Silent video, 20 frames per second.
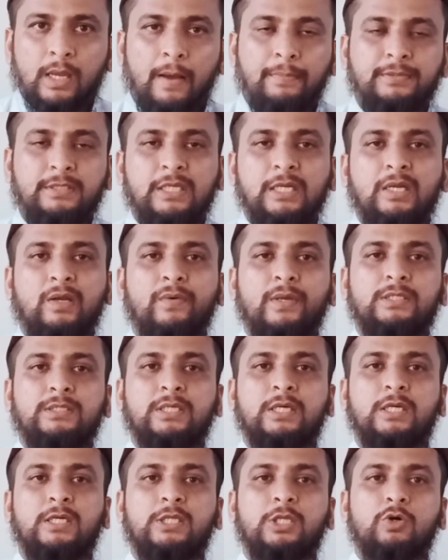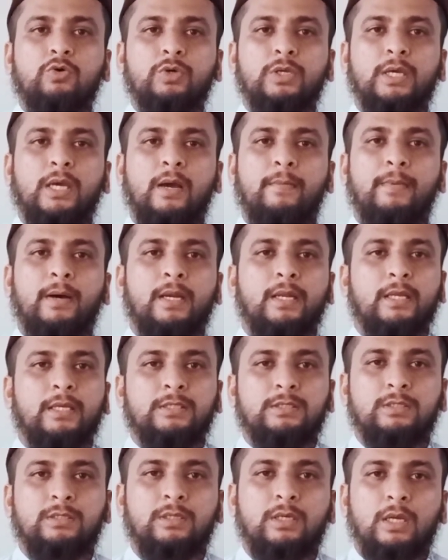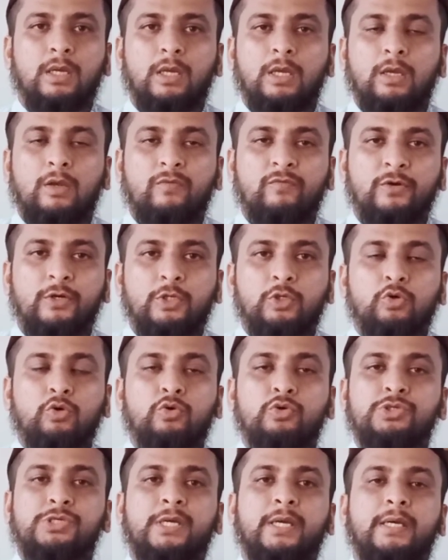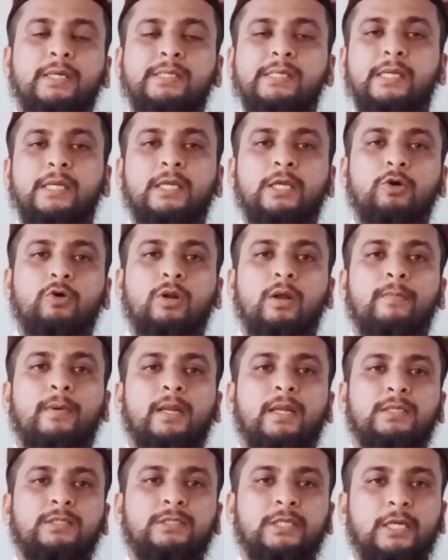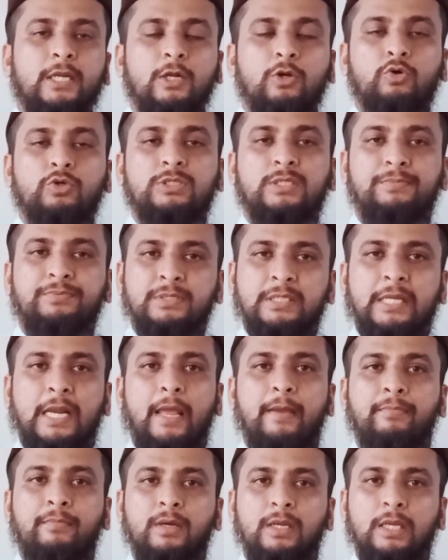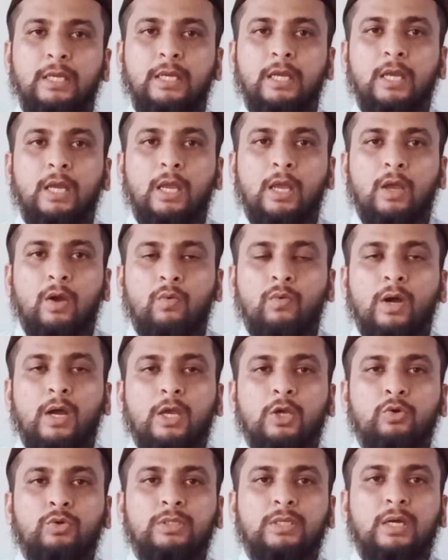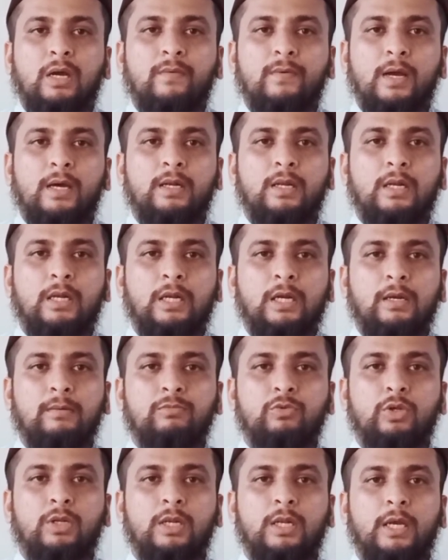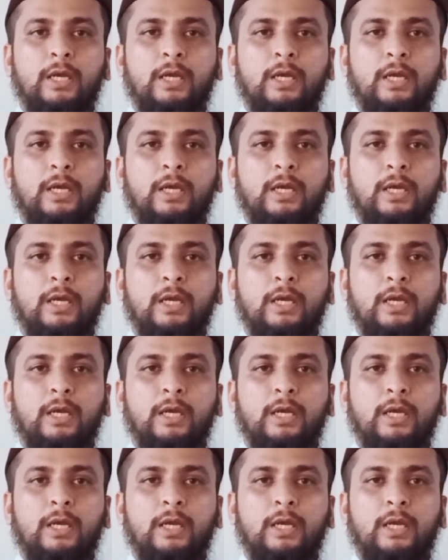आपसे रिक्वेस्ट करता हूँ कि हमारे इस वीडियो को शेयर करिए और हमारे चैनल को सब्सक्राइब करिए वाखरुदावान अलहमदिल्ला